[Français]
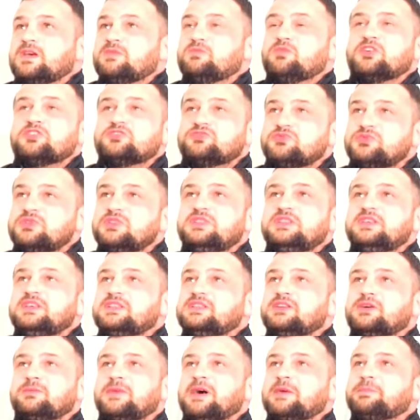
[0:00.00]
Et moi je vous le
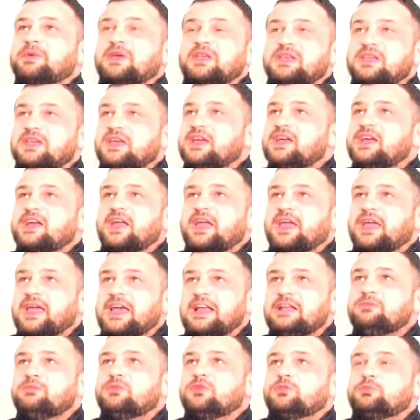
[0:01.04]
dis, dans ma prière
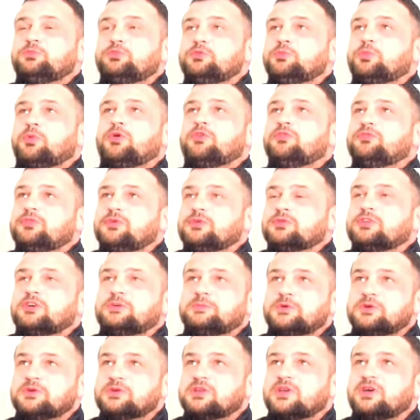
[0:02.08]
réellement plus profonde
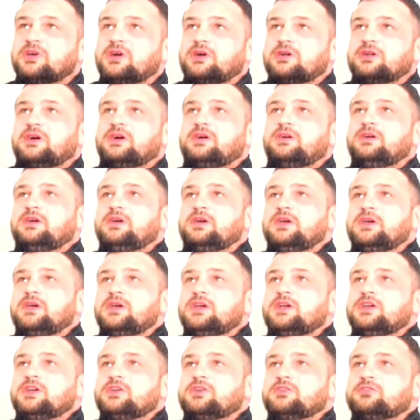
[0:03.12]
dans mon cœur là,
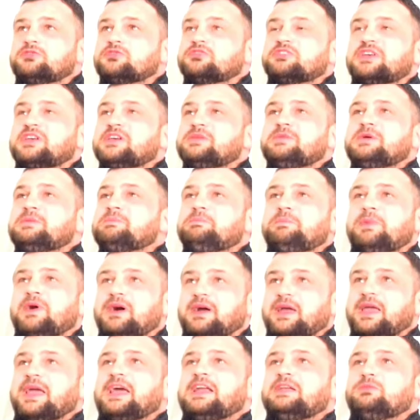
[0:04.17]
je ne savais même
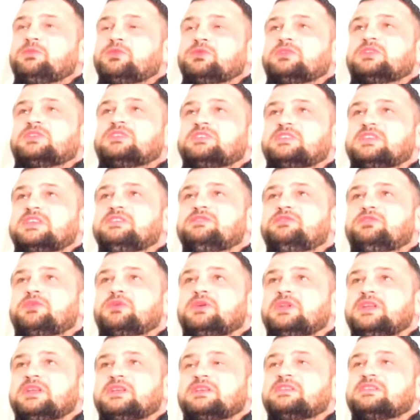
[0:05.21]
pas réellement qu'est-ce qu'il me
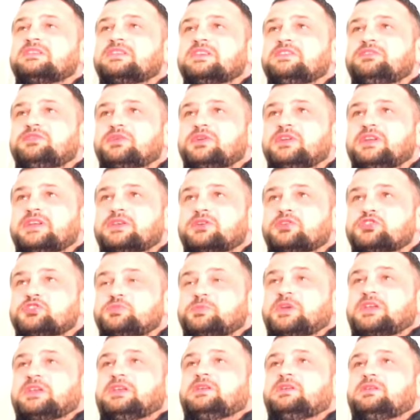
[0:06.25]
fallait, qu'est-ce qu'il fallait que
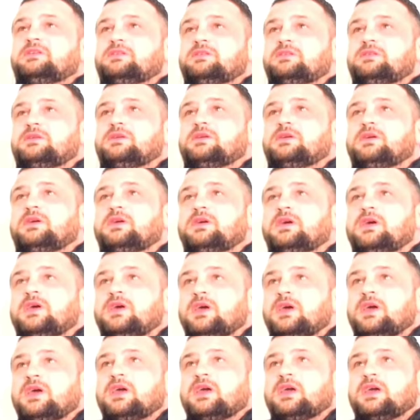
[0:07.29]
je prie.
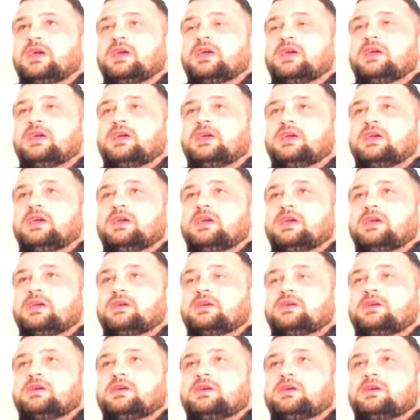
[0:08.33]
Et